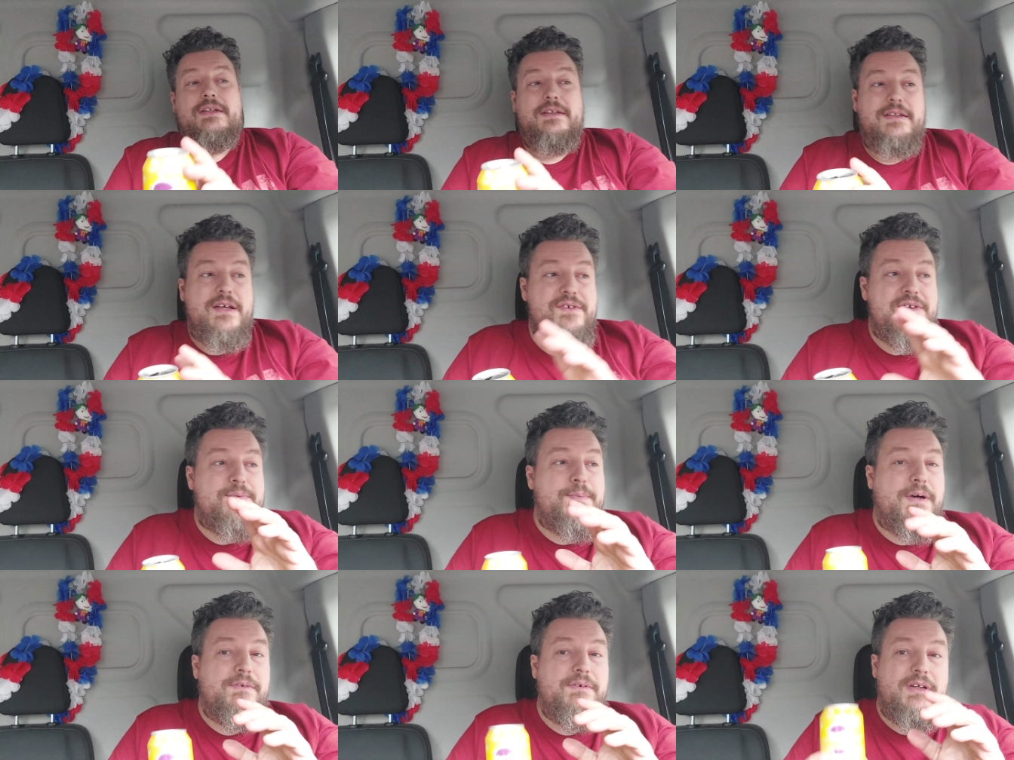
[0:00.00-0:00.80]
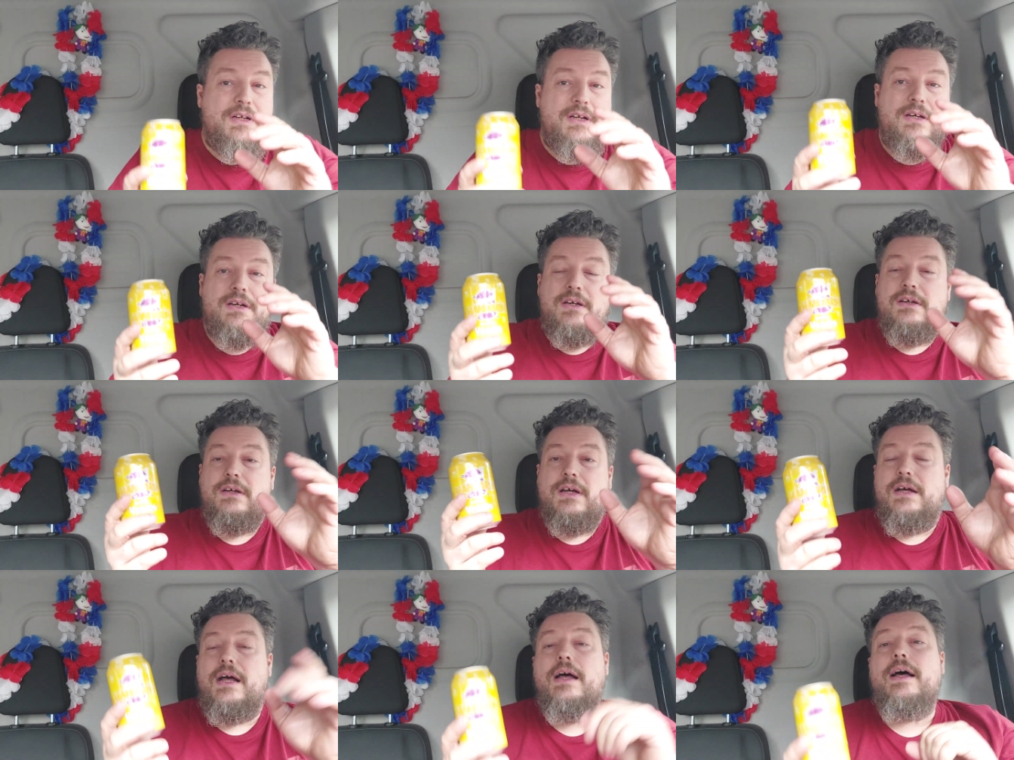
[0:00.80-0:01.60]
Das ist mal... Äh,
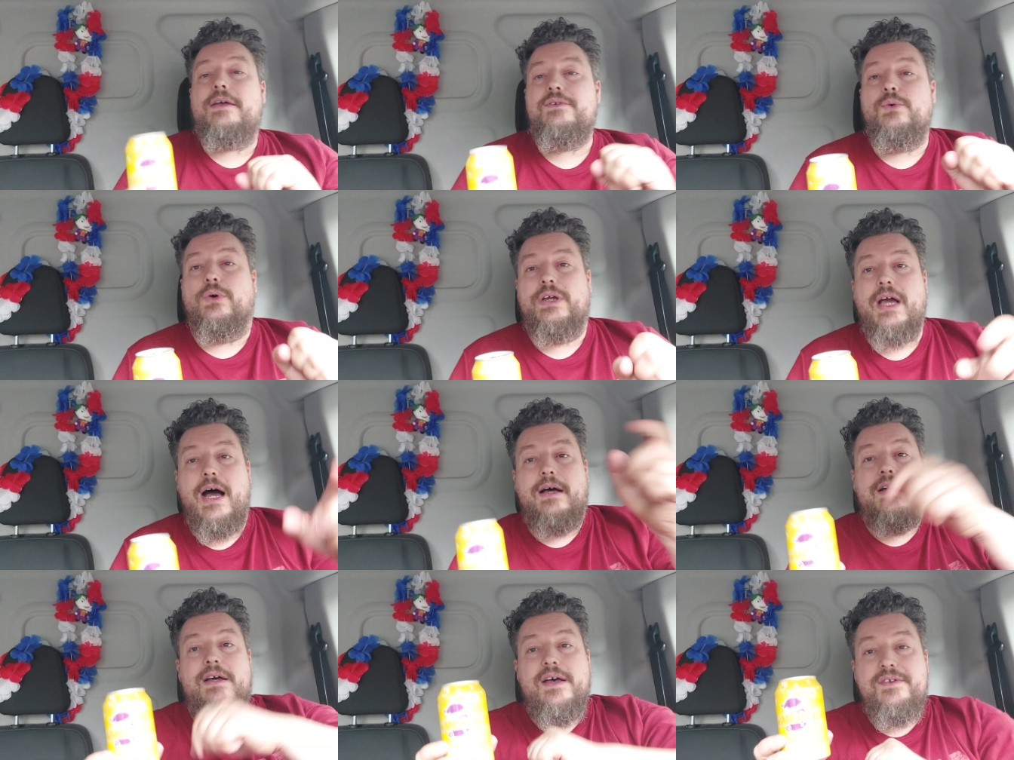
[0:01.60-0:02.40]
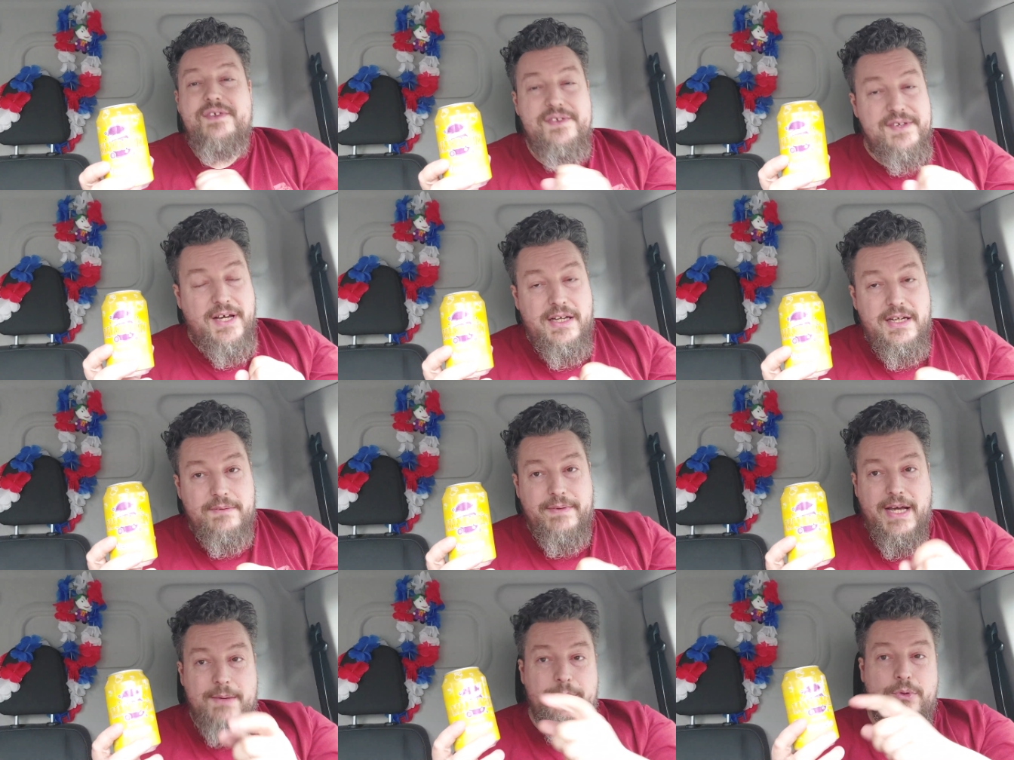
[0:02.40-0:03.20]
ach so, ja. Es ist keine
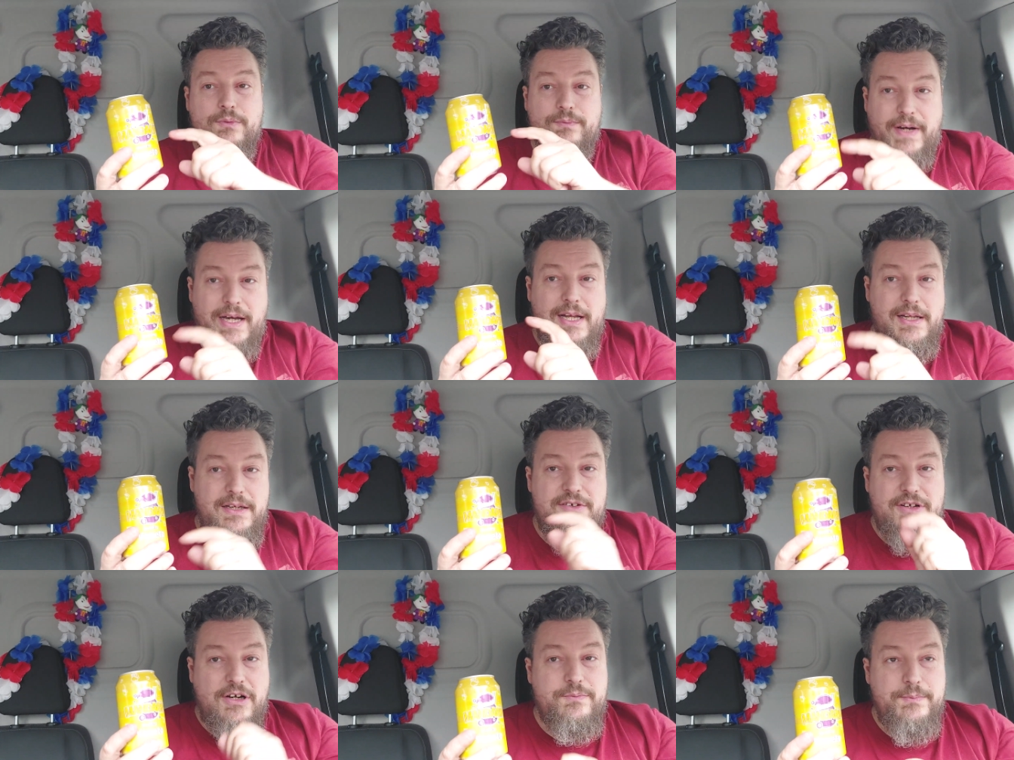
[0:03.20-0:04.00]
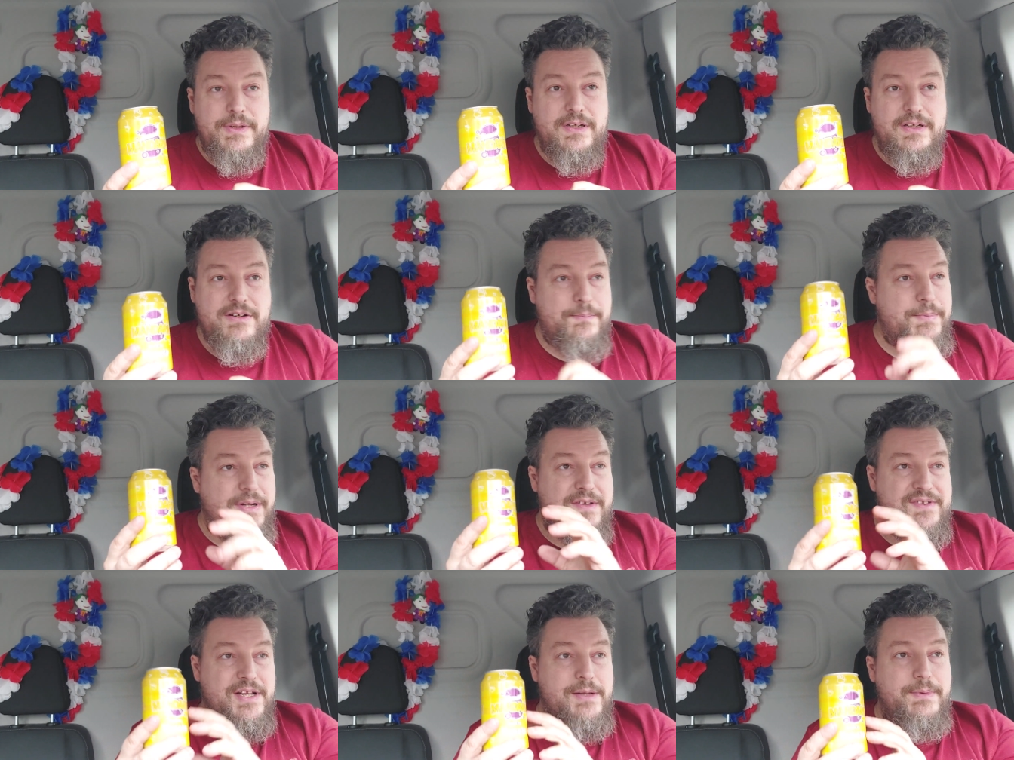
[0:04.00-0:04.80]
Werbung, weil ich kaufe mir, ich habe mir
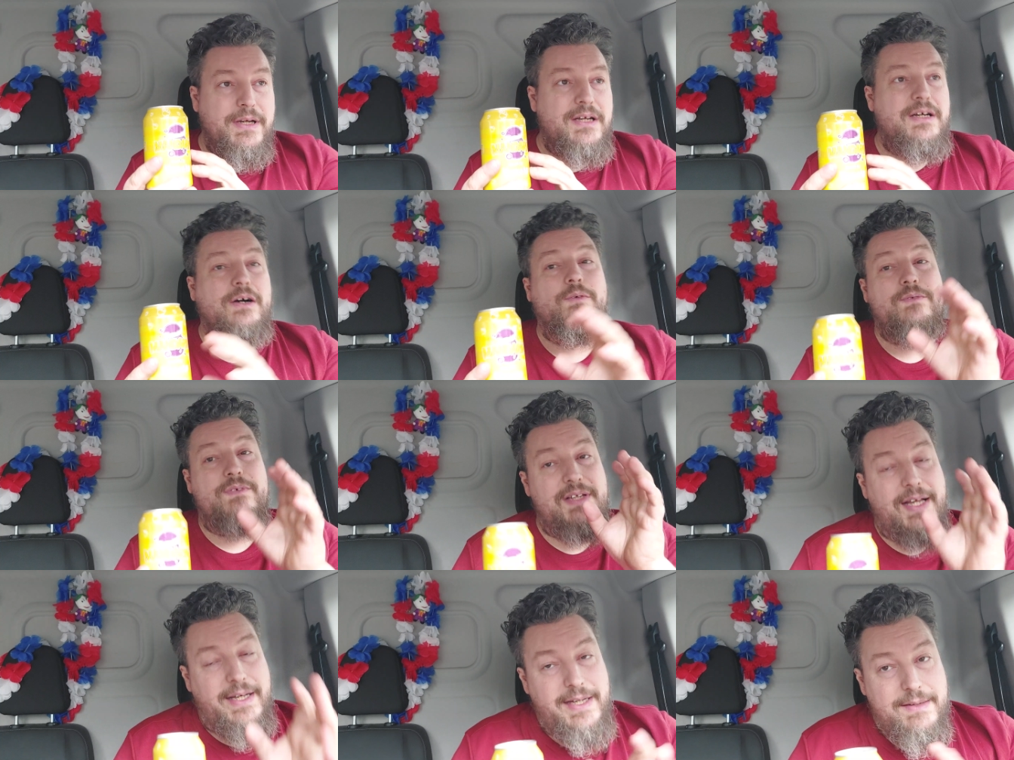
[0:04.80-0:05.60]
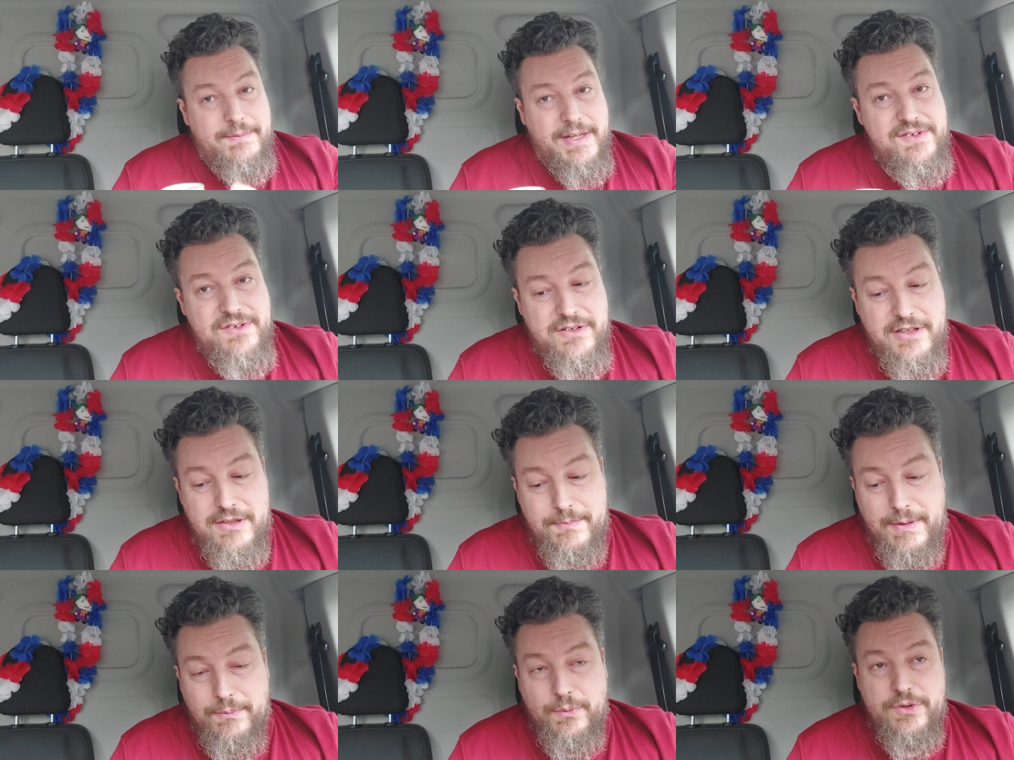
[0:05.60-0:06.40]
das selber gekauft. Leider weiß ich
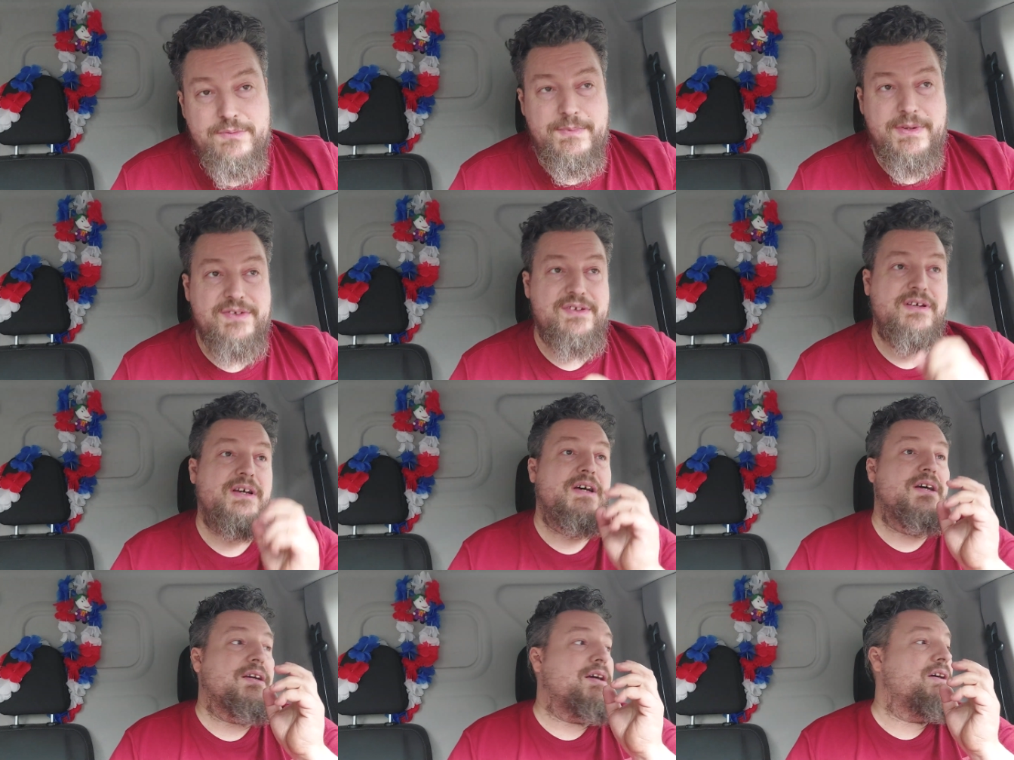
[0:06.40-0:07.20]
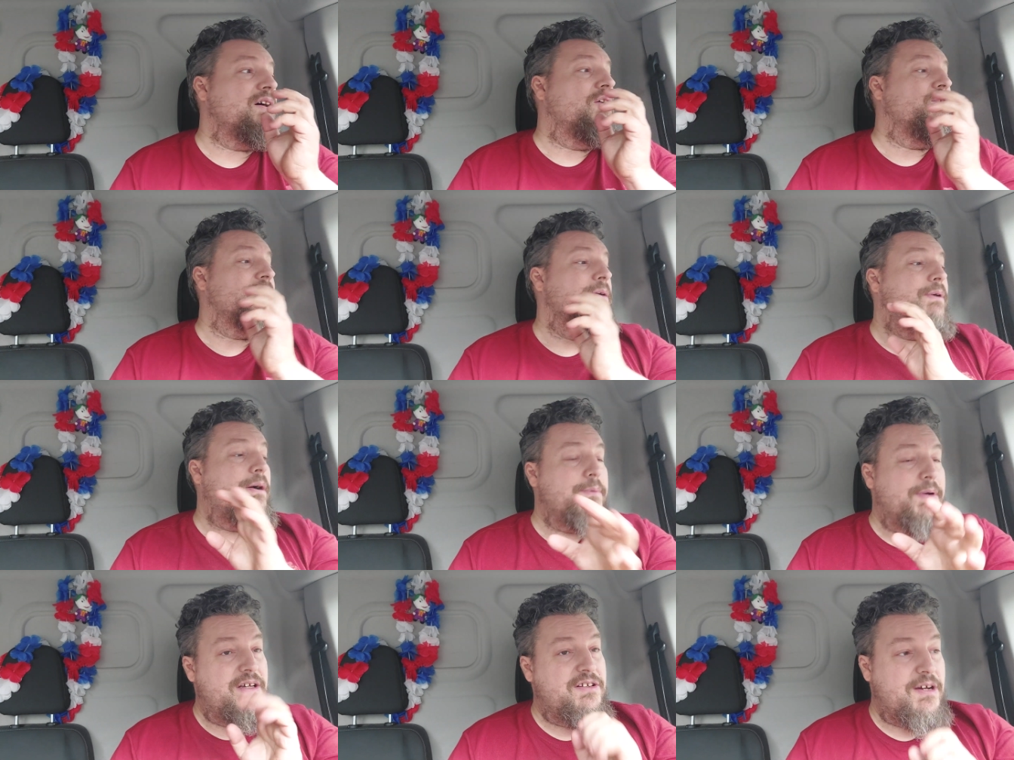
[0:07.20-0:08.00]
nicht mehr, wo ich mir es gekauft habe,
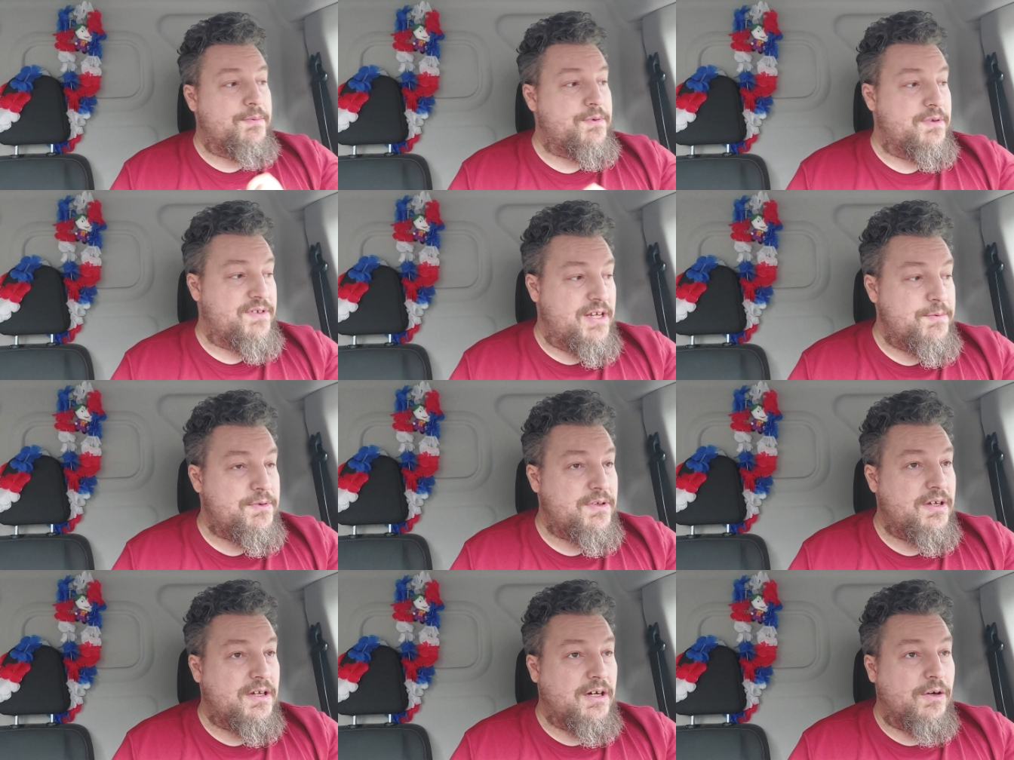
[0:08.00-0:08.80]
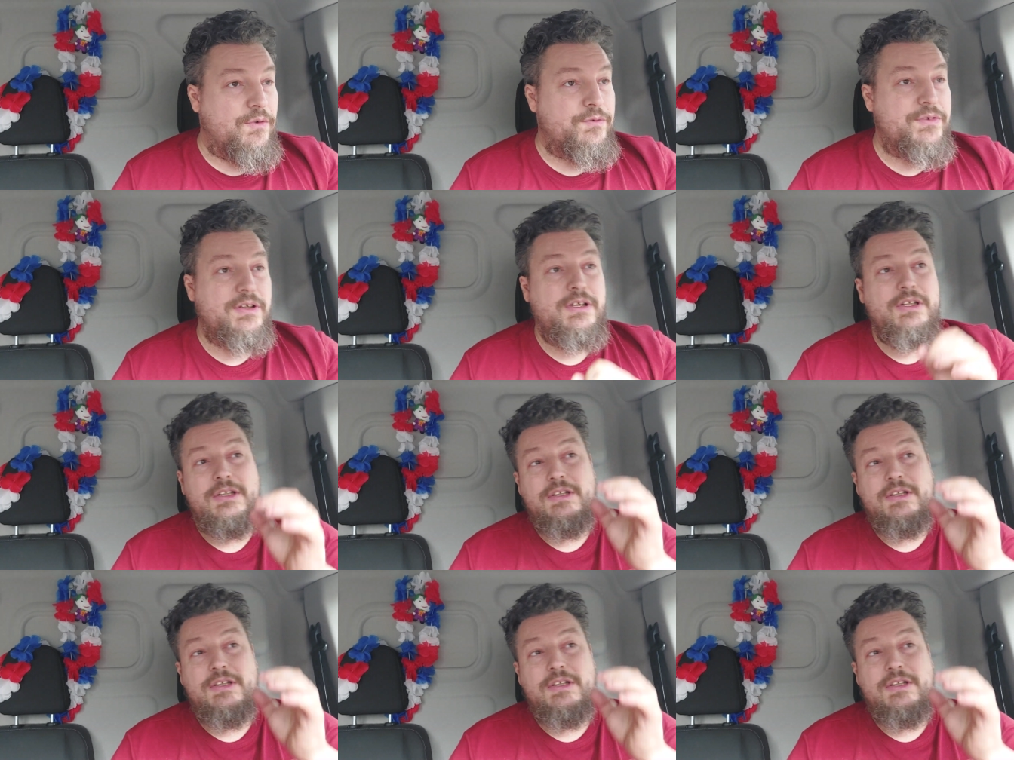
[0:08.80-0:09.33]
aber ich habe es mir selbst gekauft.